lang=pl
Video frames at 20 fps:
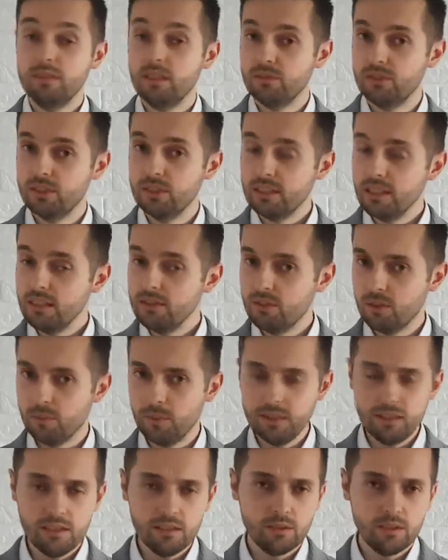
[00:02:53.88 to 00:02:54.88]
Te wszystkie
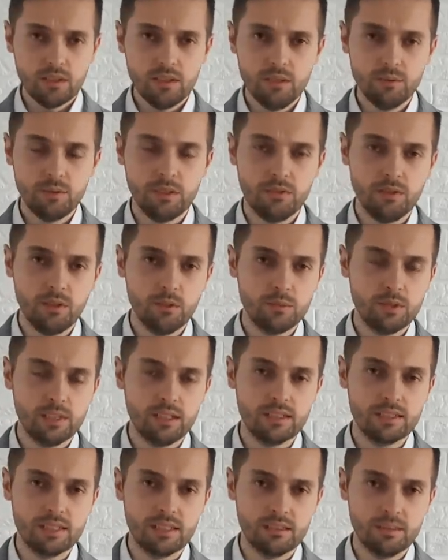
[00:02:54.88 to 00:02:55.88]
informacje, które Ci przed chwilą
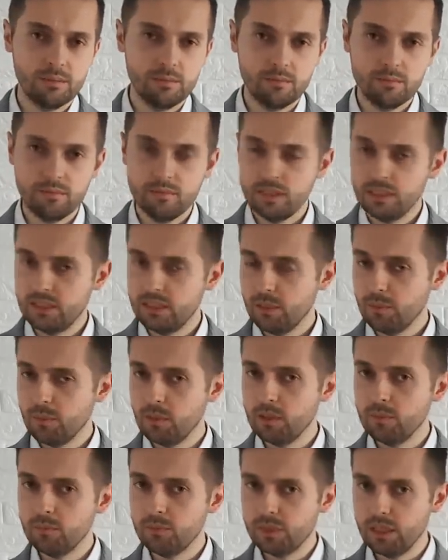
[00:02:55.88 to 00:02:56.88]
przekazałem,
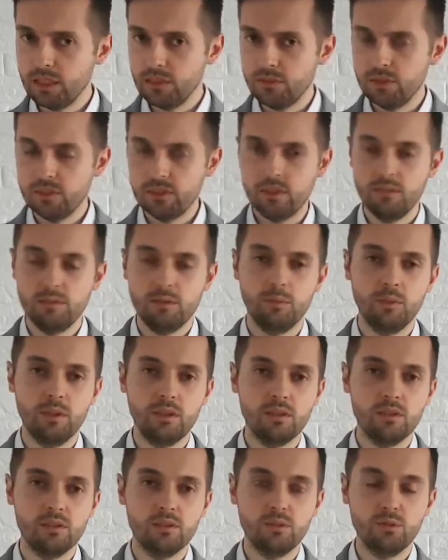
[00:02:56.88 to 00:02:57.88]
zaczerpnąłem przede wszystkim z
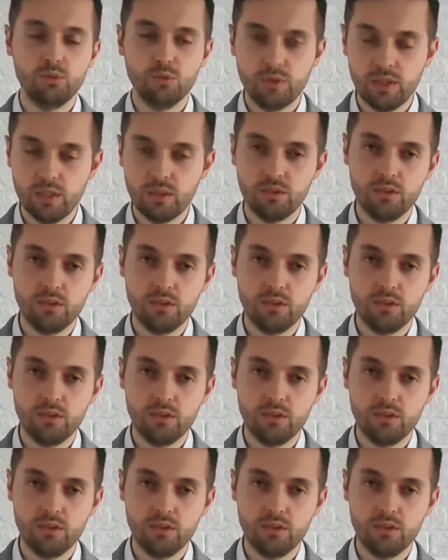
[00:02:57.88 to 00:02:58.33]
mojego dużego